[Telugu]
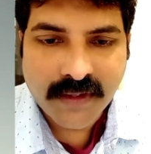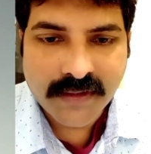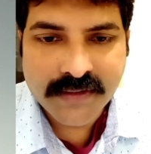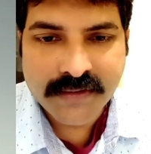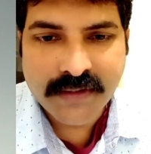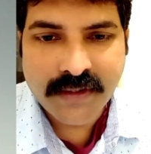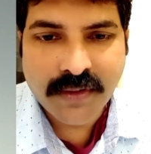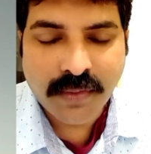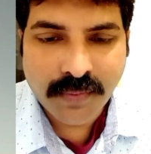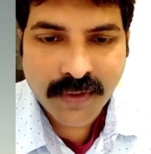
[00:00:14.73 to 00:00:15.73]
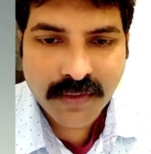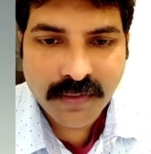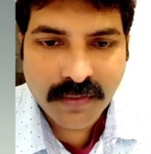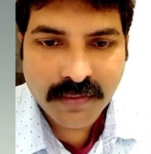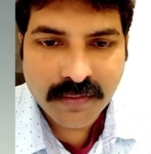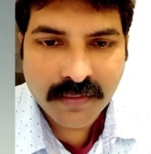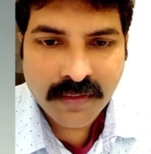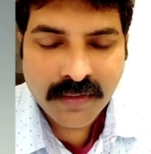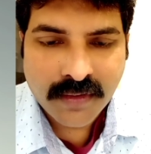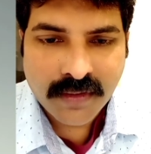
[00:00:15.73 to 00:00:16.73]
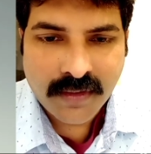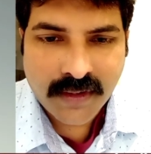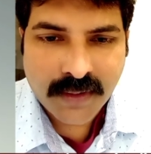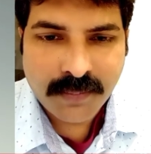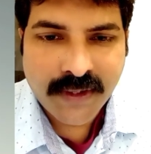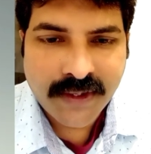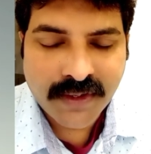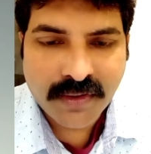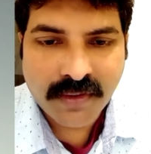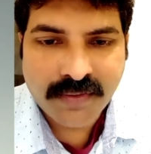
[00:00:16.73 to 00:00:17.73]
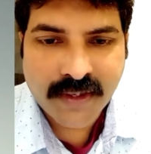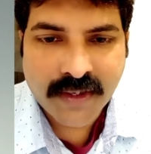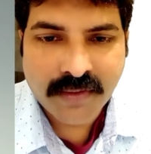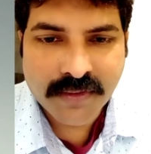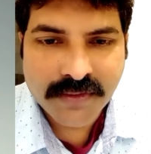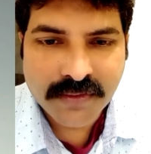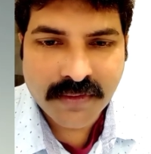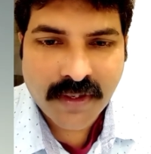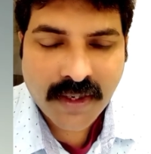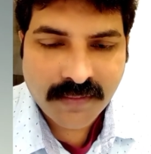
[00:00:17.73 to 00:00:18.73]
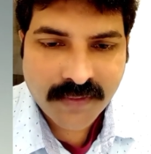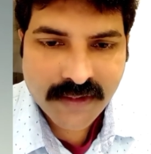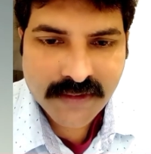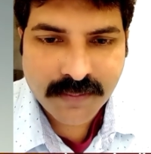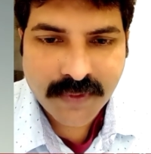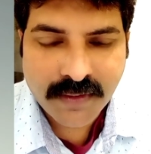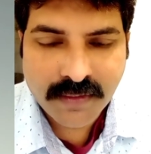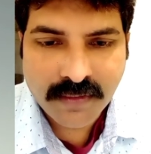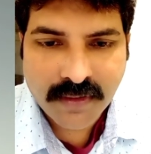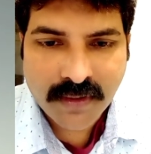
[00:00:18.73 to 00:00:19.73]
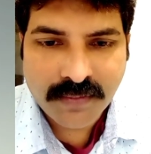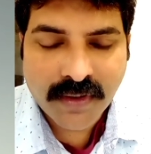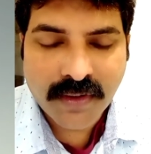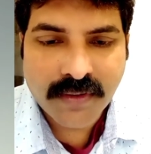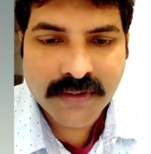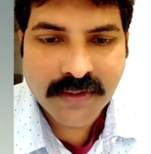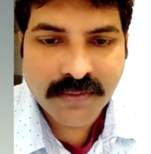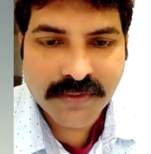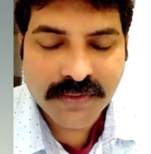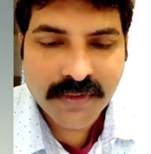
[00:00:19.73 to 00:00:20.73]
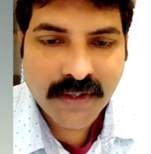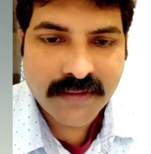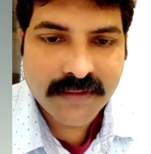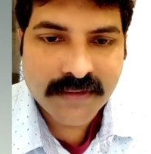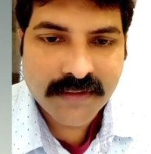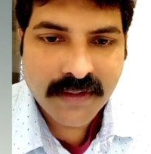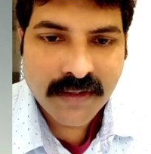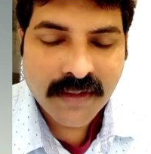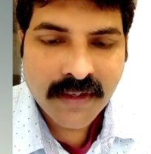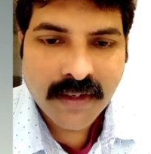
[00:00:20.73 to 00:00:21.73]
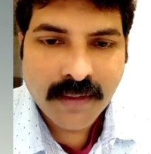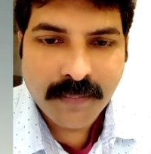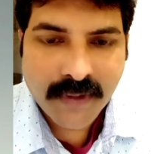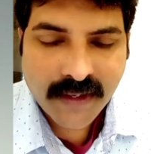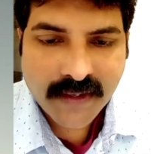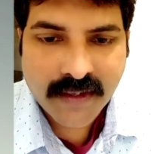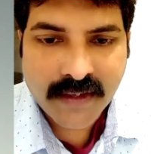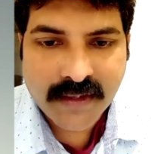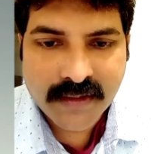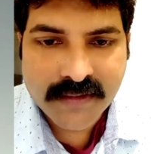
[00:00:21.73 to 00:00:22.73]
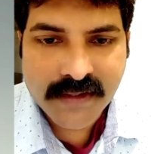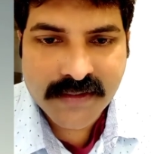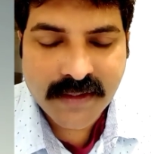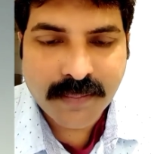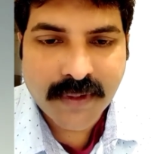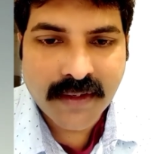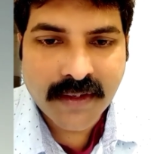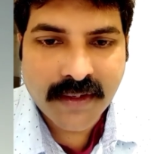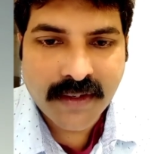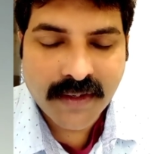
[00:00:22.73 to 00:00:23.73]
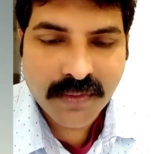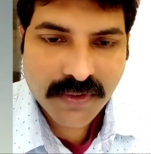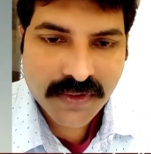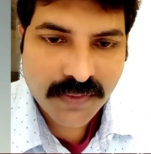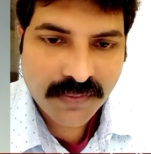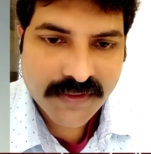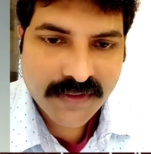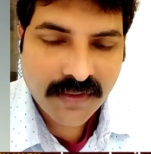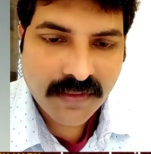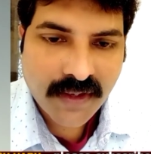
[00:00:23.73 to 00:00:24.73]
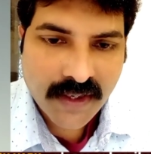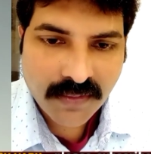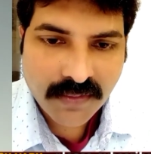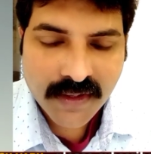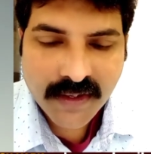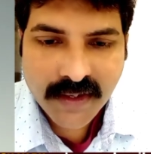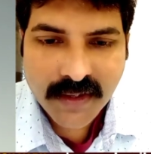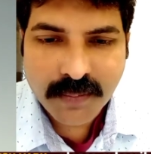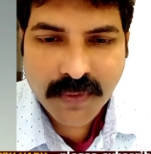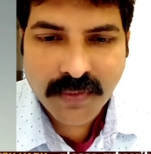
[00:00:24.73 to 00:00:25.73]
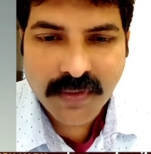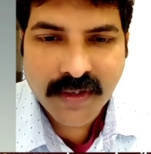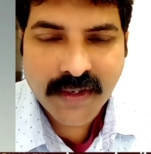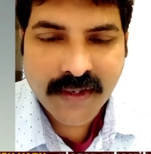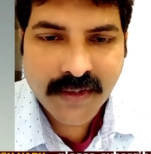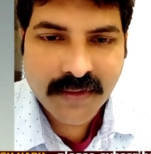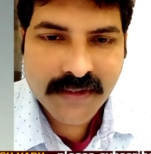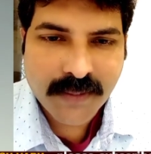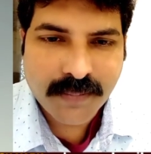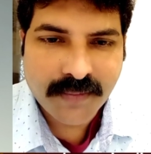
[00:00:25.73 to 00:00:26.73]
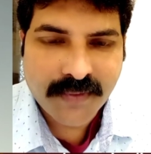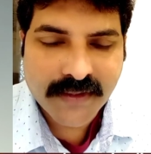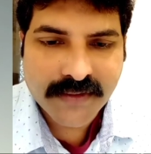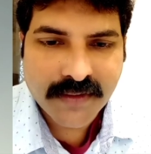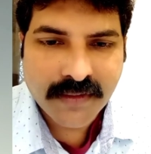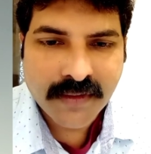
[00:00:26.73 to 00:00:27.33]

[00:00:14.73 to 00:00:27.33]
దయచేసి కువైట్లో నేను మీ టిక్టాక్ ఫ్రెండ్ అవ్వచ్చు నా ఫ్రెండ్స్ మీరు నా ఫాలోవర్స్ అవ్వచ్చు దయచేసి మీకు ఎక్కడైనా తెలిసిన పనులు కానీ కొత్త వీసాలు ఆడవాళ్ళకి కానీ మగవాళ్ళకి కానీ ఏంటో చెప్పను ఫ్రెండ్స్